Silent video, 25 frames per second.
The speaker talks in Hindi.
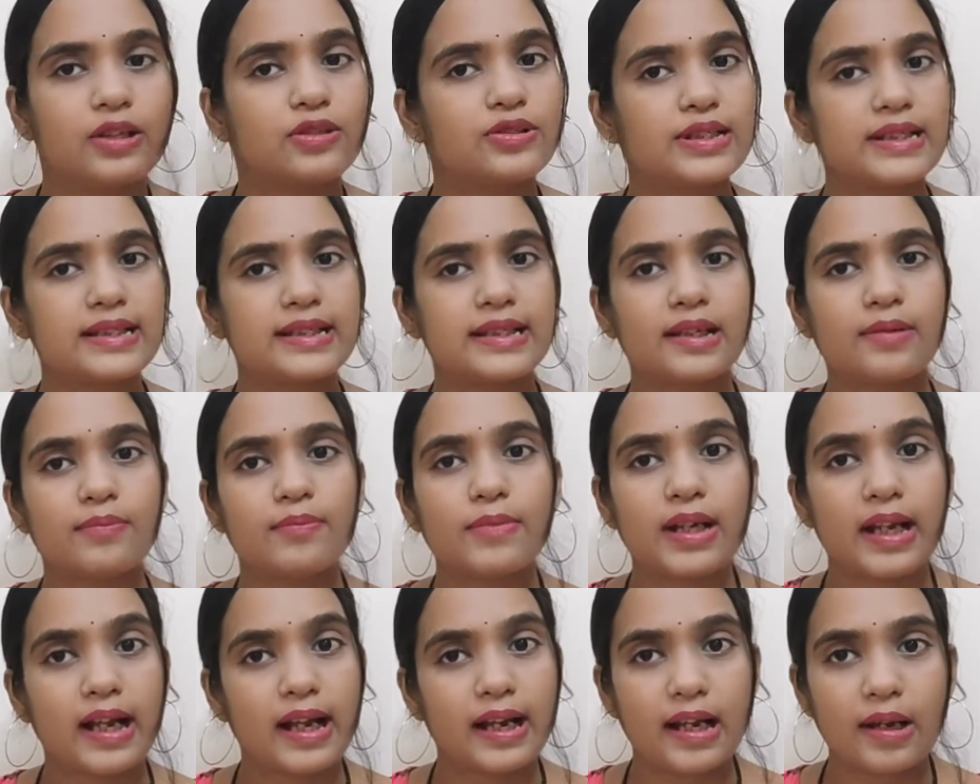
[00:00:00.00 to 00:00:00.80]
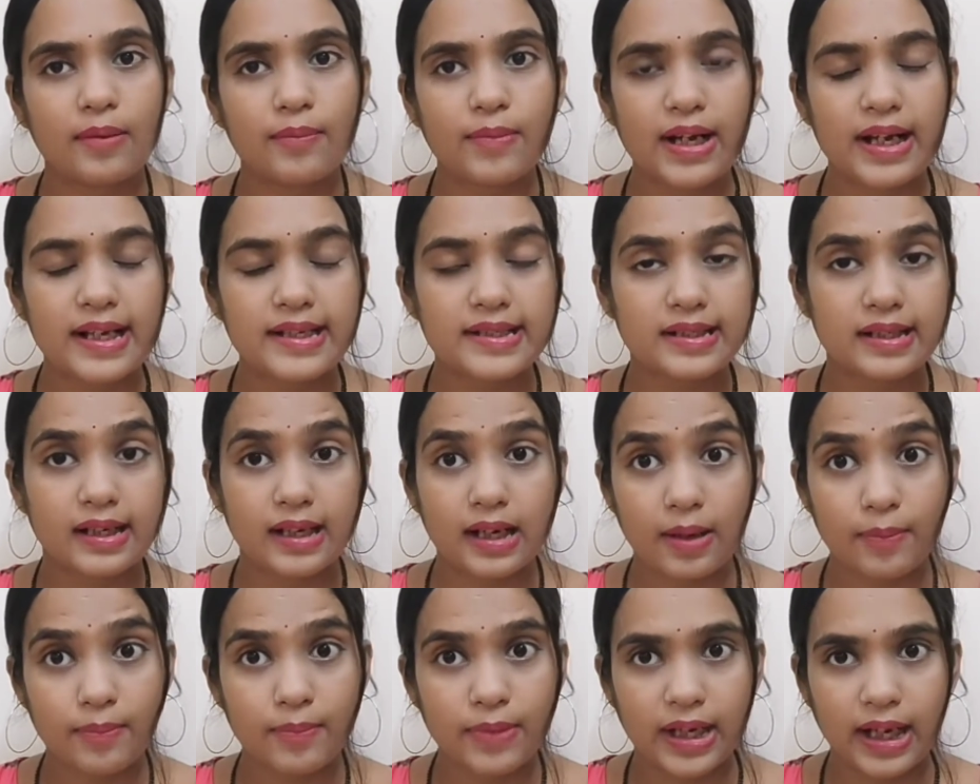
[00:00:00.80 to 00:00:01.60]
हो जैसे कि बनाना मास्क
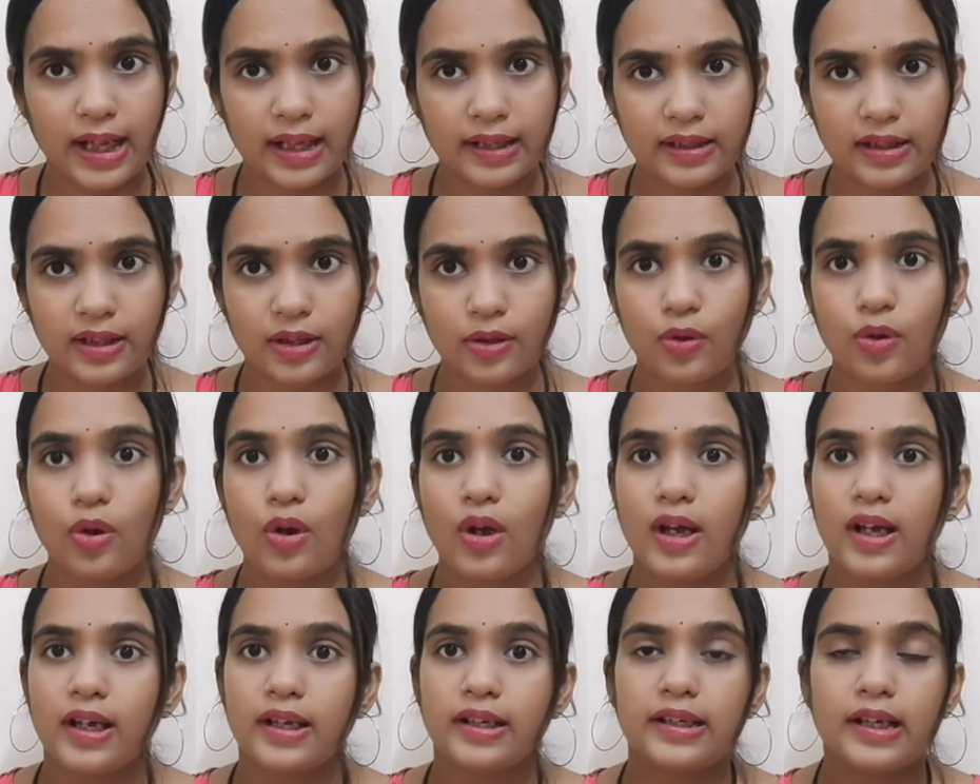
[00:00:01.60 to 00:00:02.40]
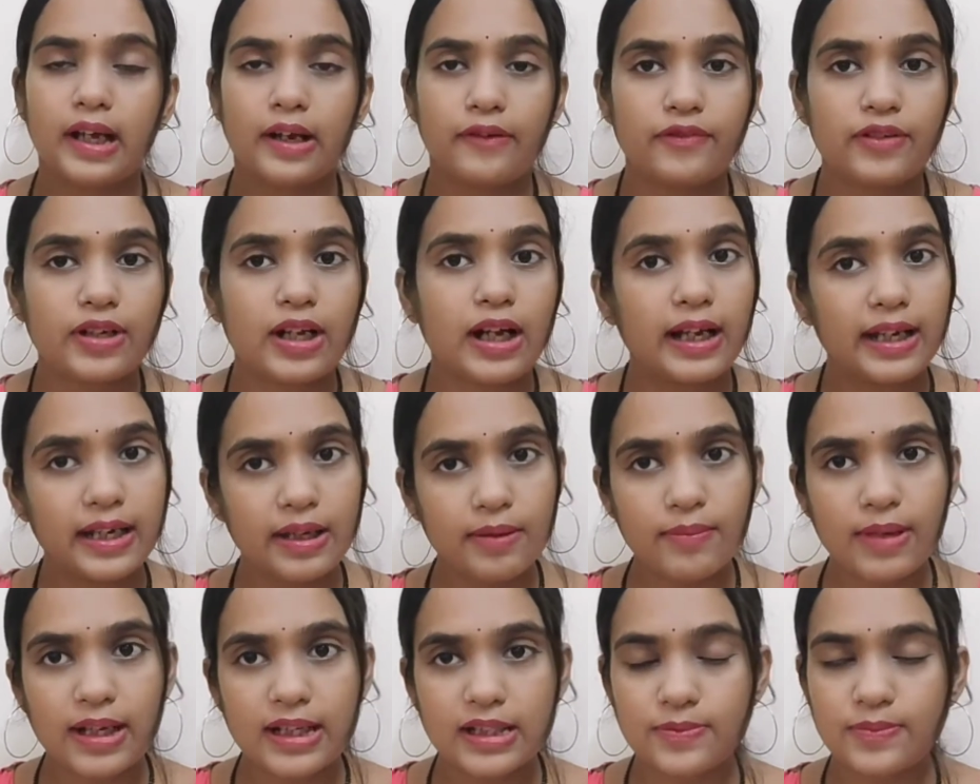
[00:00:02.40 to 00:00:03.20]
अगर आप बनाते हो या फिर
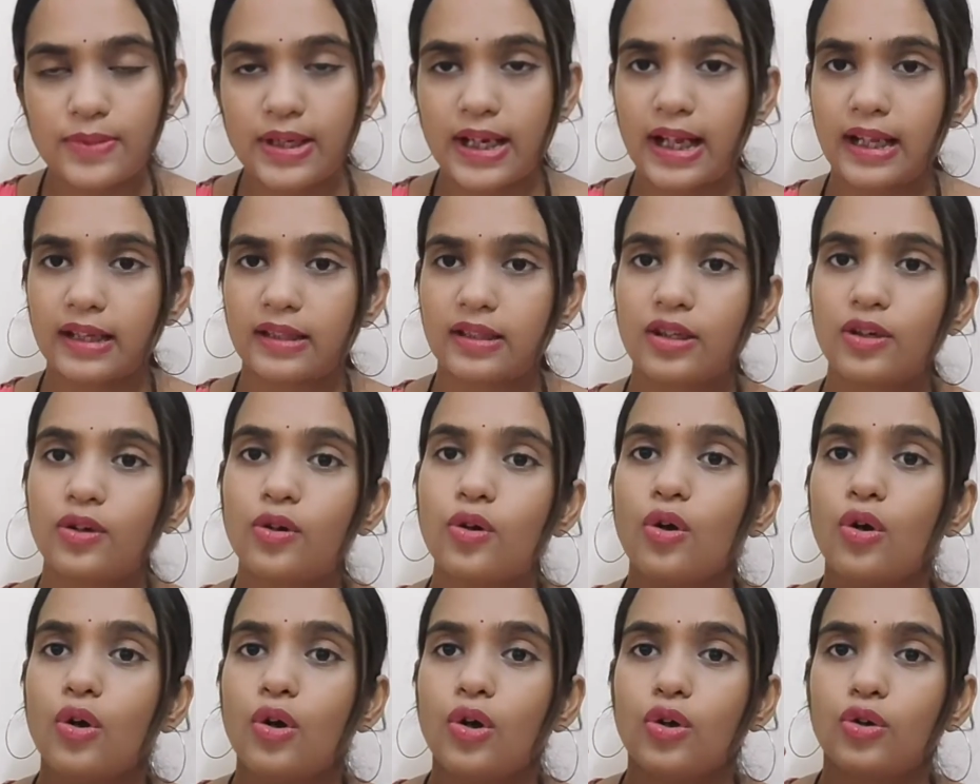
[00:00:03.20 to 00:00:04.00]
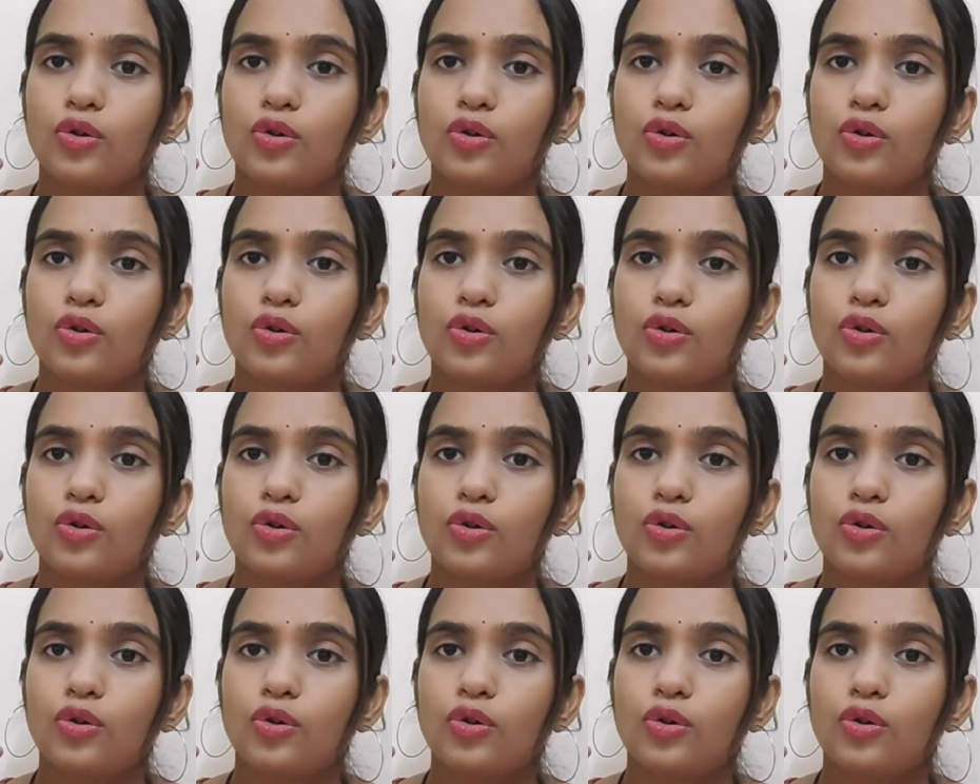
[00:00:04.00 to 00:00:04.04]
हनी मास्क बनाते हो